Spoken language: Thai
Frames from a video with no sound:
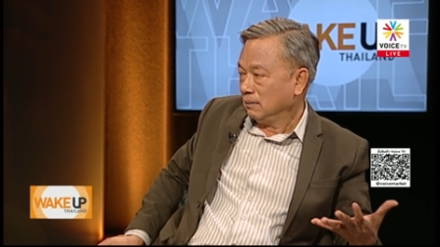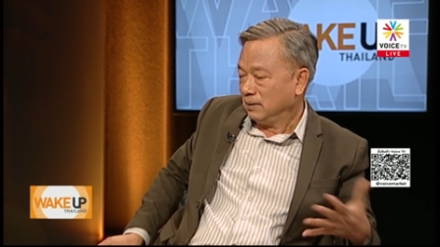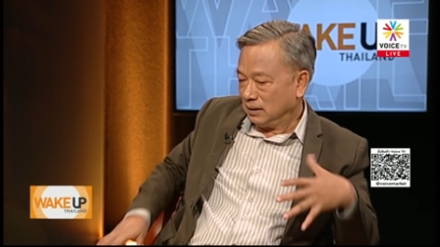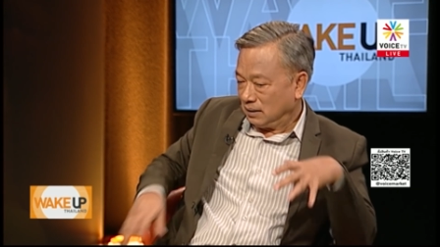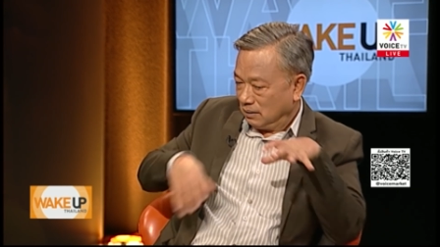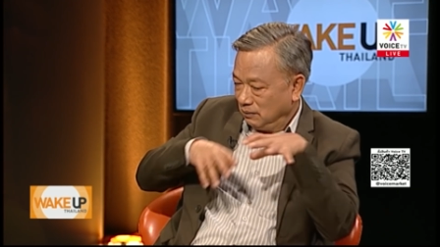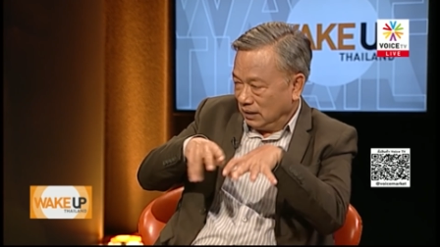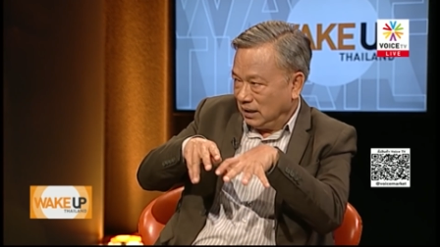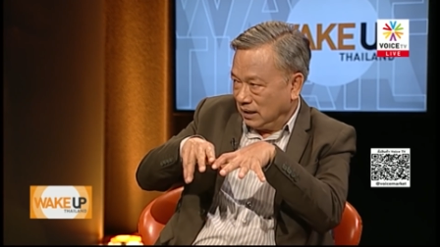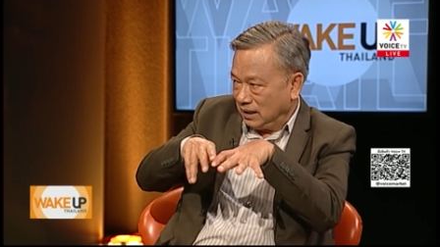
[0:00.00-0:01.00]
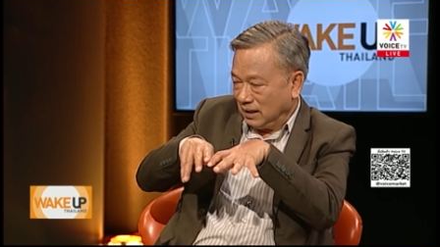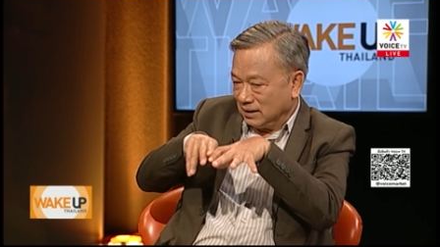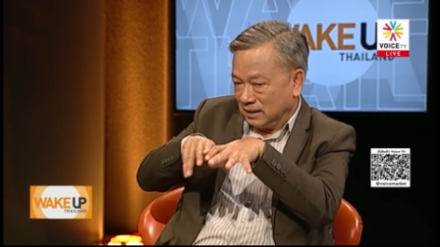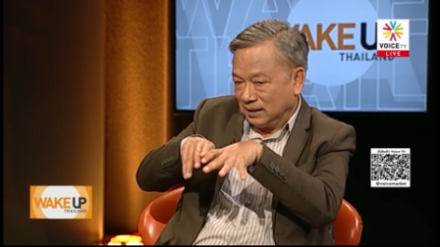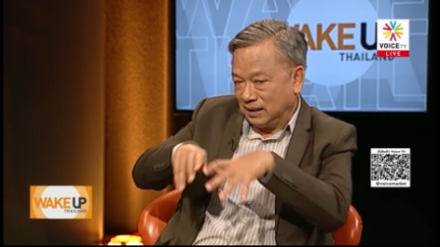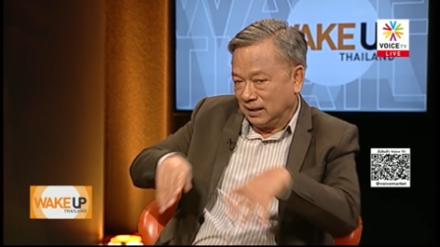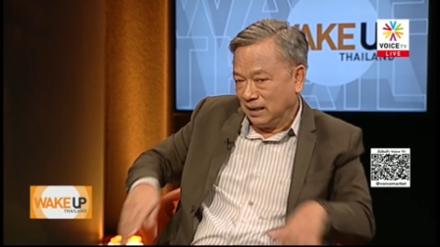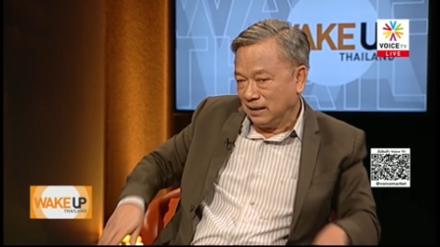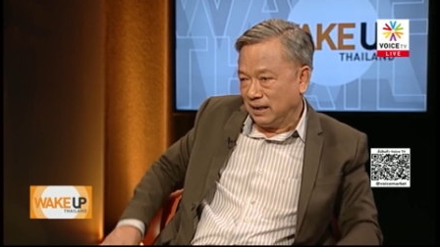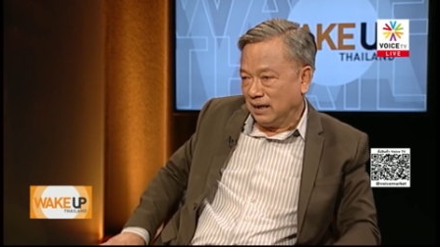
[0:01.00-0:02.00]
เพราะฉะนั้นวิธีคิดในเศรษฐกิจใน
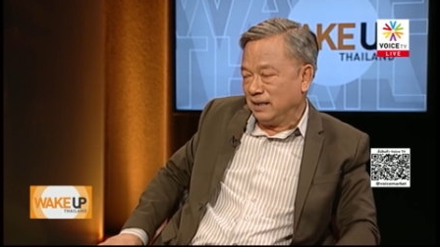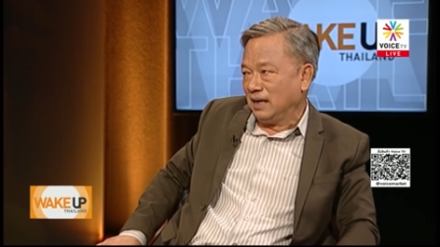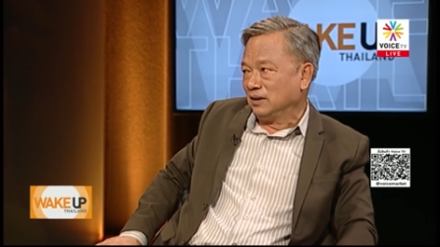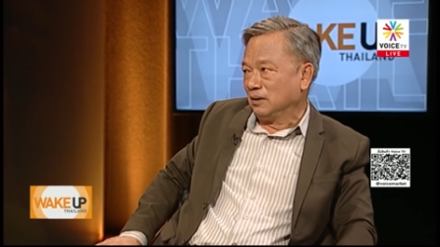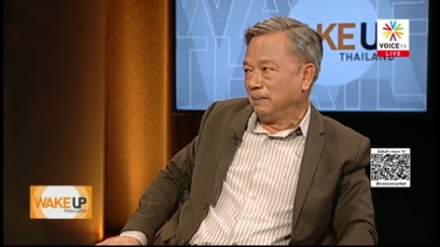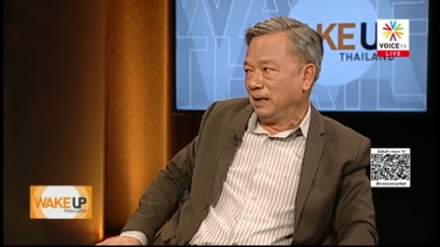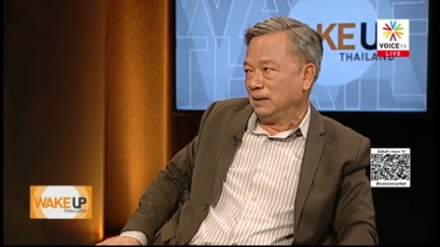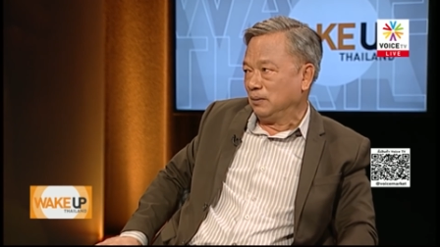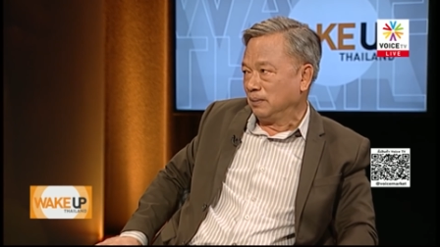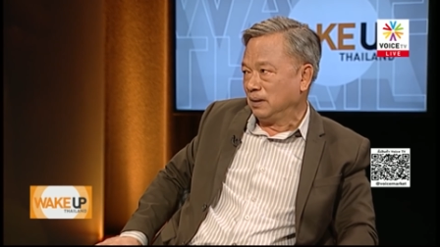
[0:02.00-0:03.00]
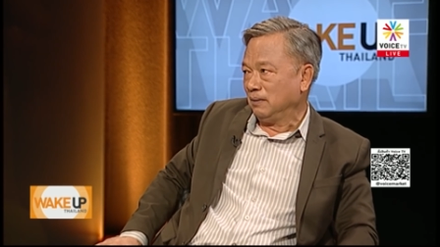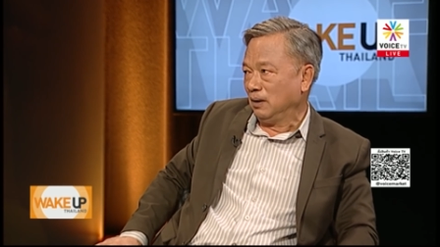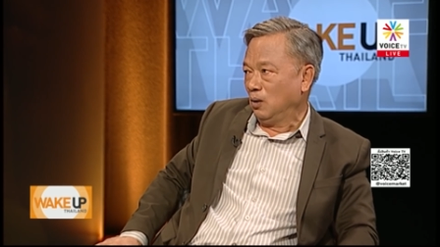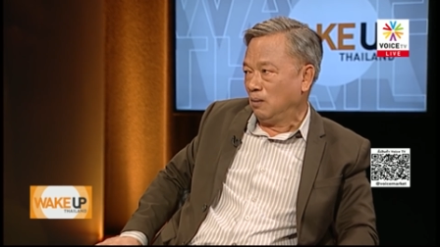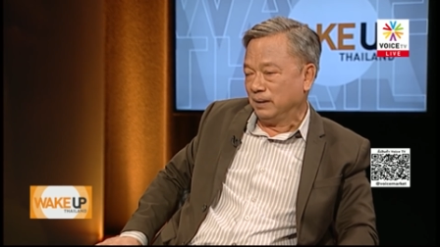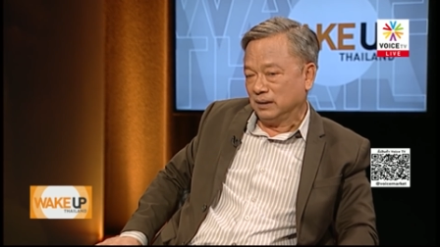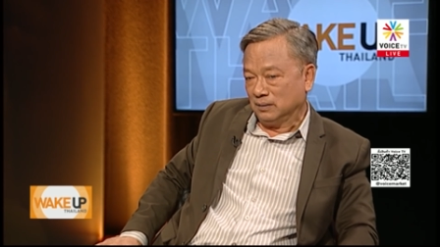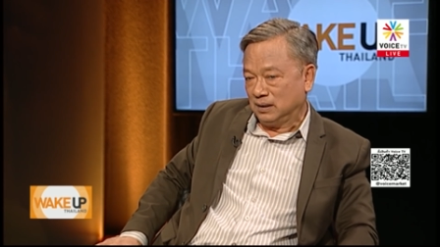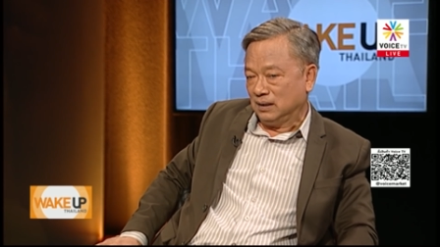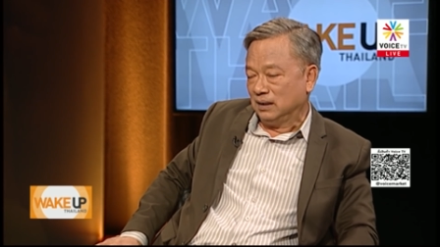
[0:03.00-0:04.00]
ในระยะต่อไปเนี่ยผมคิดว่าโลกมันจะ
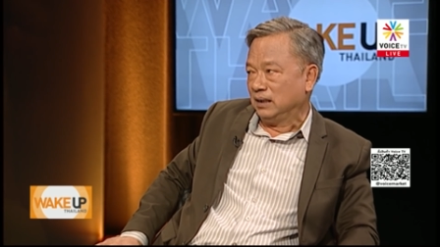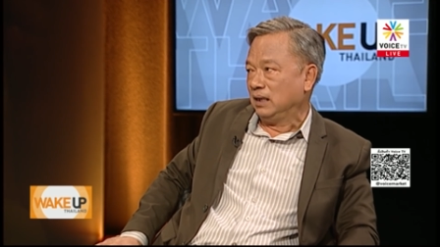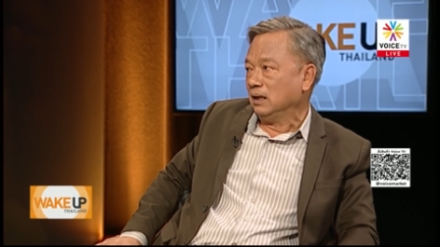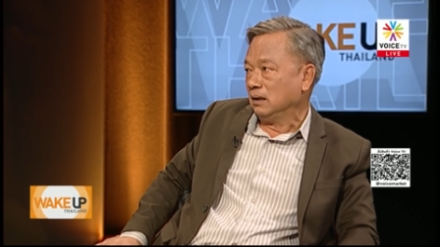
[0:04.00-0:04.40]
ต้องคิดเรื่องนี้